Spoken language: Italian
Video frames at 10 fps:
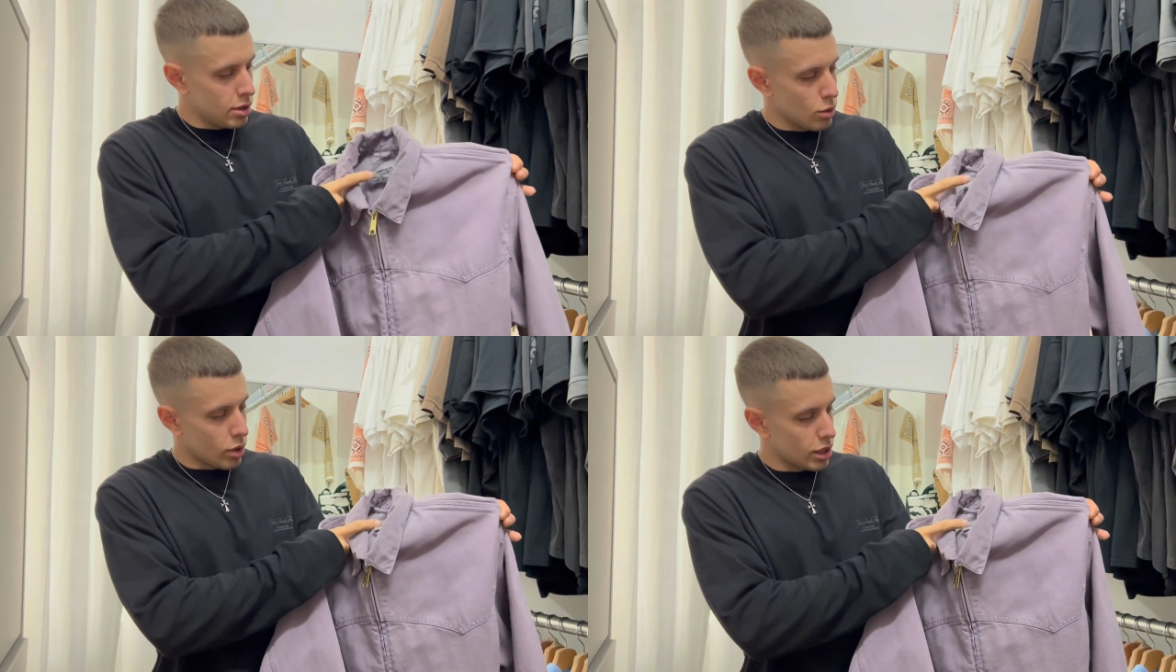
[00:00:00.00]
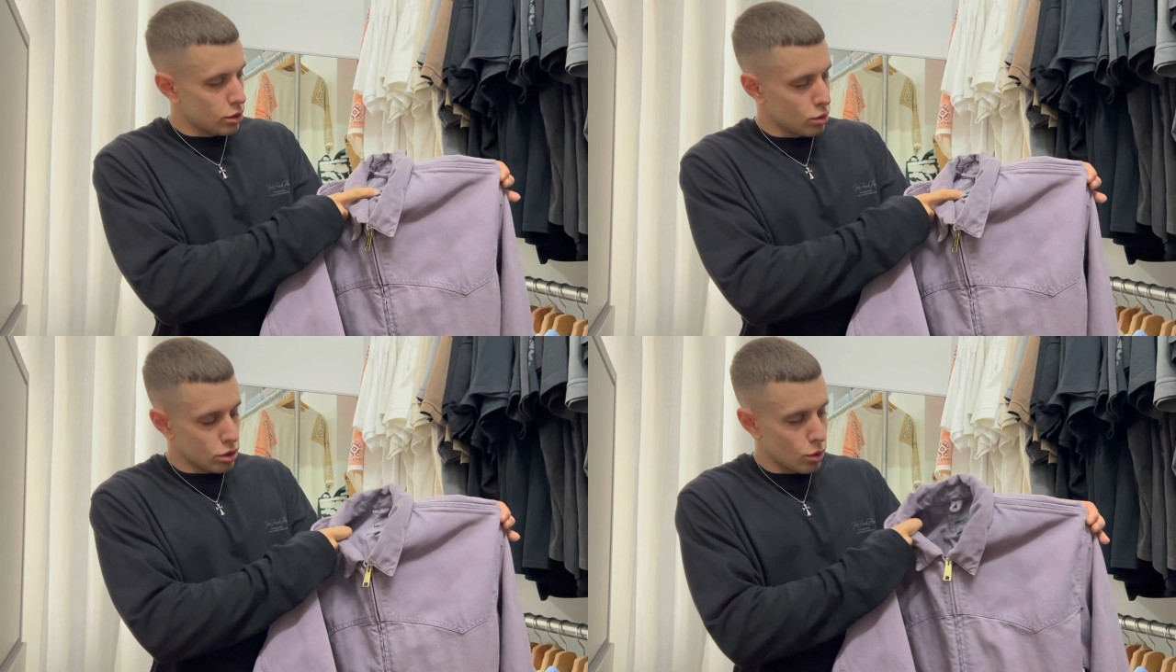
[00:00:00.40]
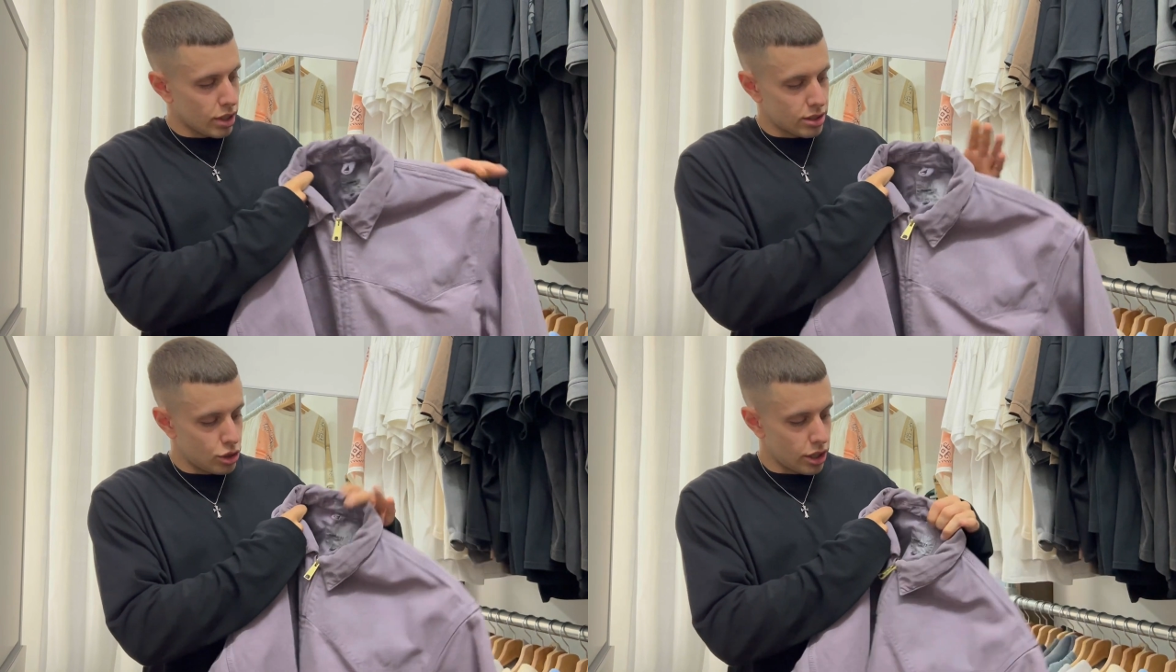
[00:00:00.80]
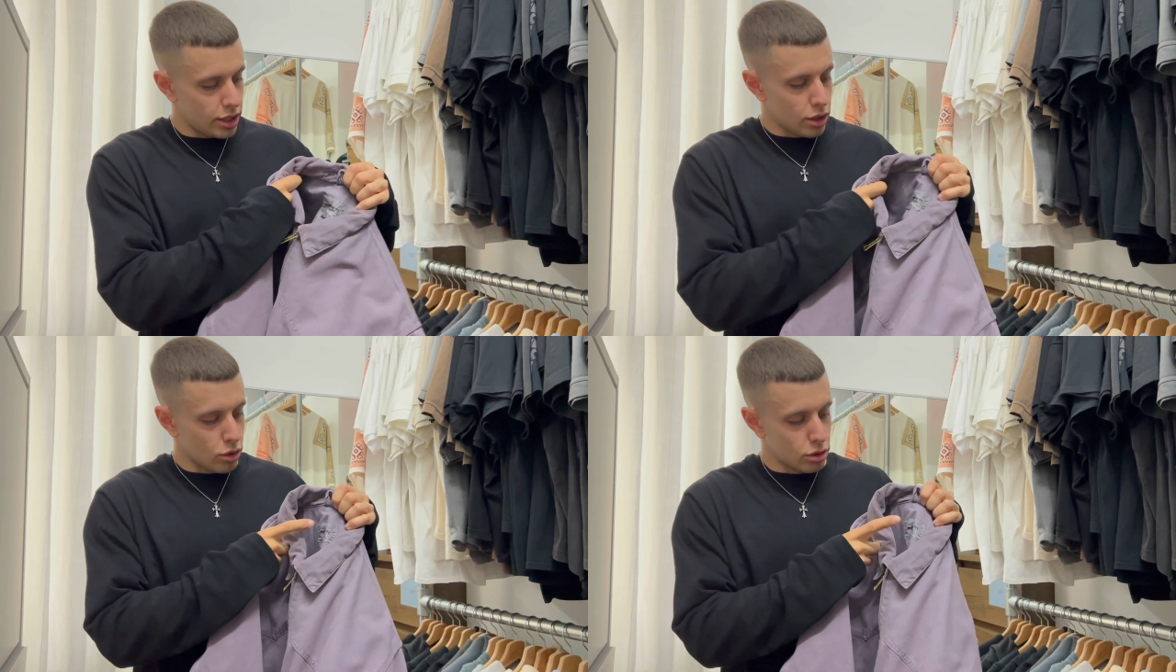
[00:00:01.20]
guardando questo qua si ci
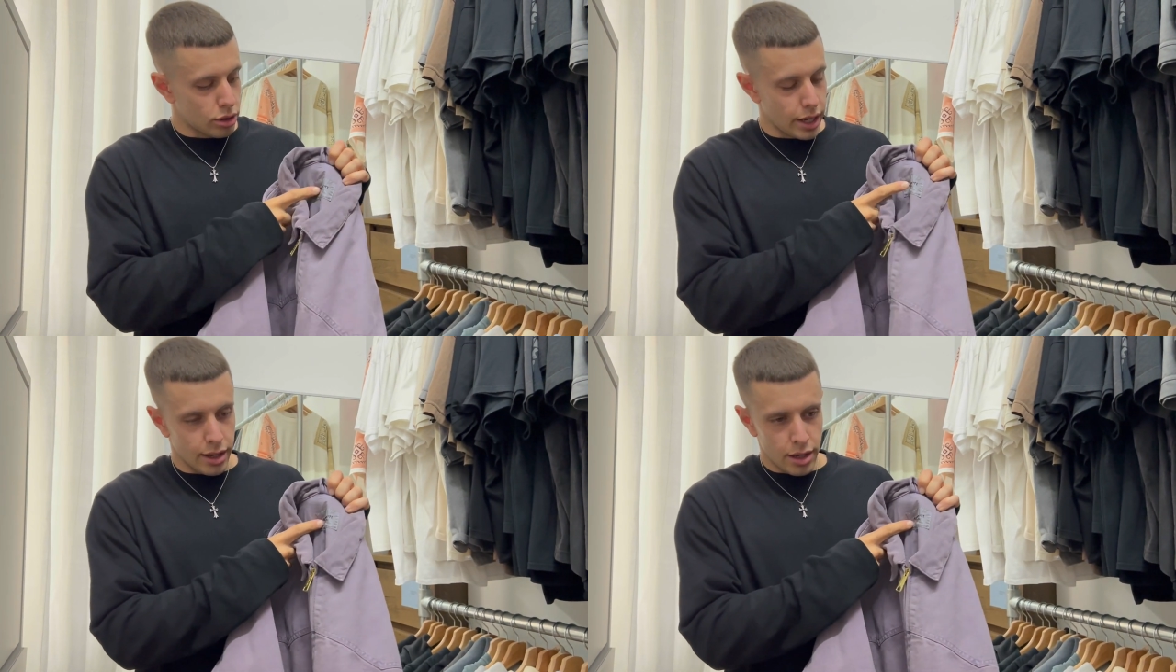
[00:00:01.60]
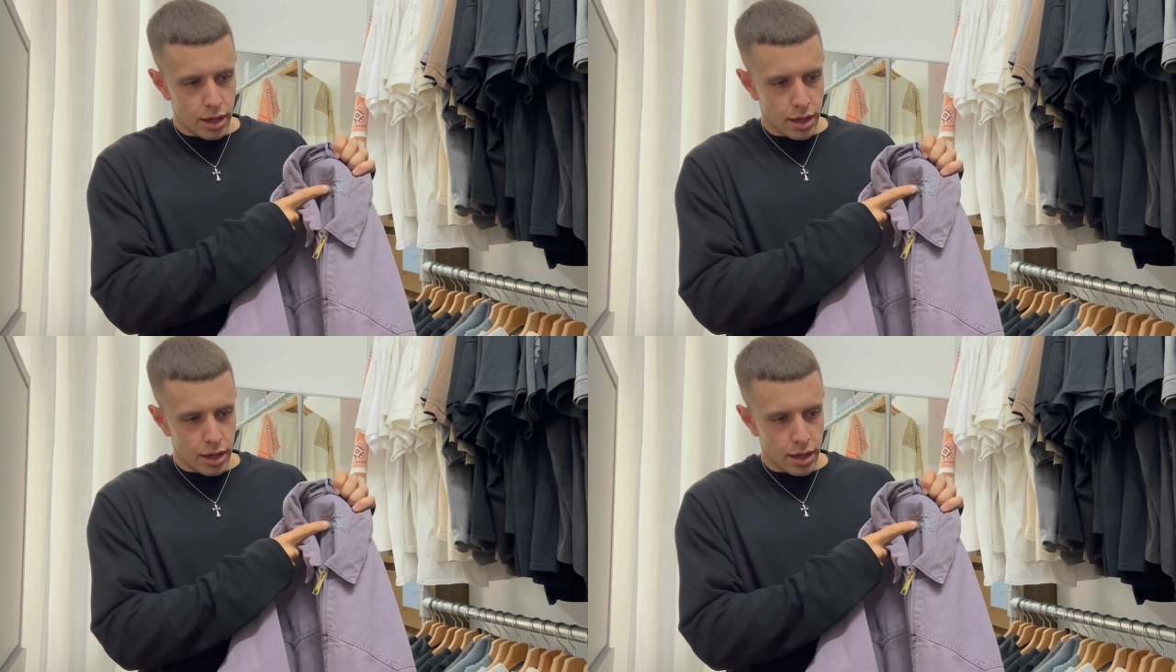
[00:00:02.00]
rende conto che